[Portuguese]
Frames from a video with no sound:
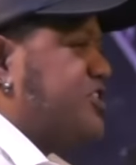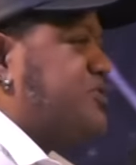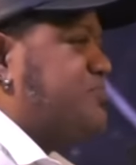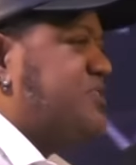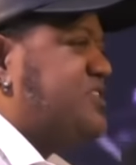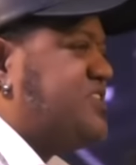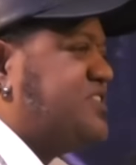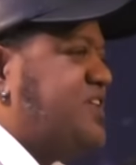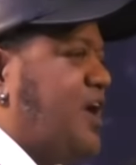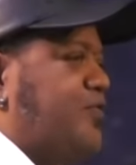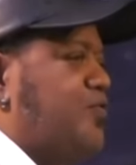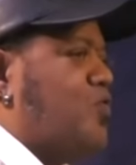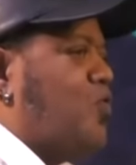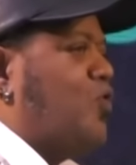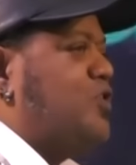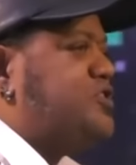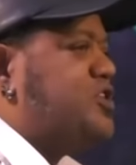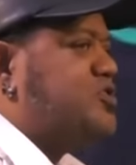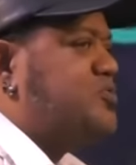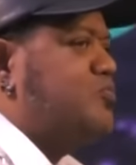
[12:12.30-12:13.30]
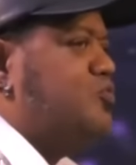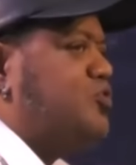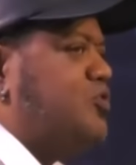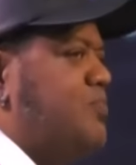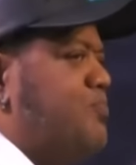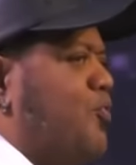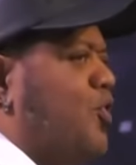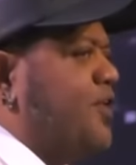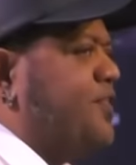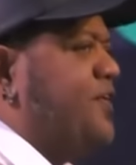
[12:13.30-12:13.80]
me ensinaram coisas muito
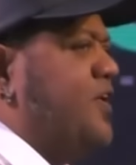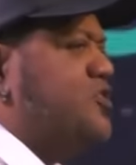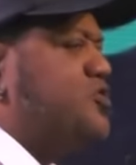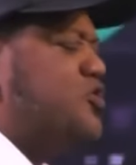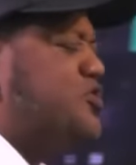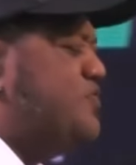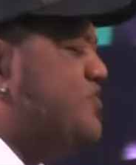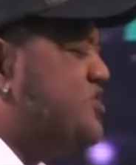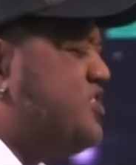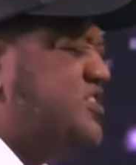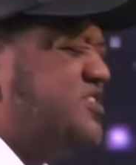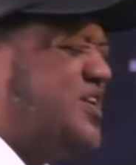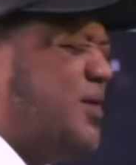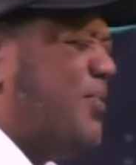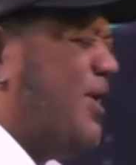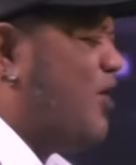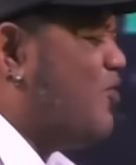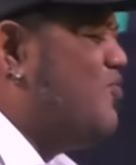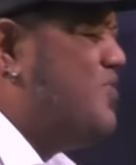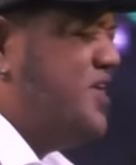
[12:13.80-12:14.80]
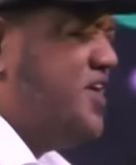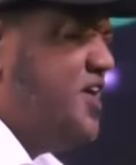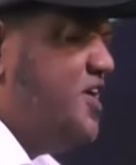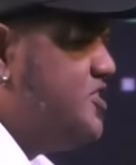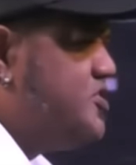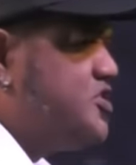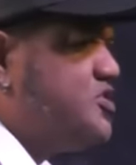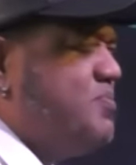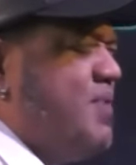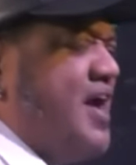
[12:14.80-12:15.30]
importantes. Eu tive chance de trabalhar com
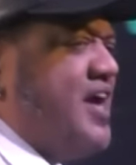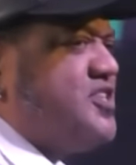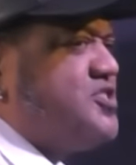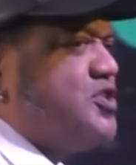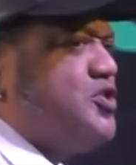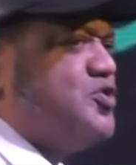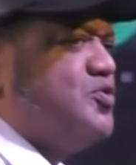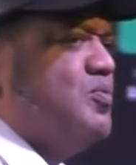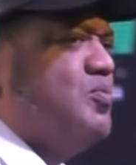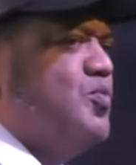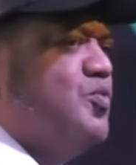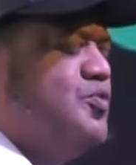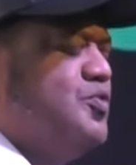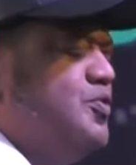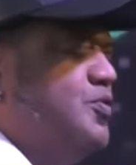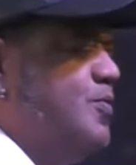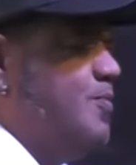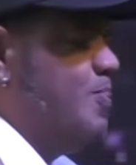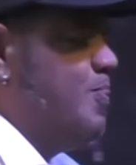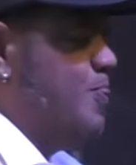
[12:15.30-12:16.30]
grandes mestres no mundo.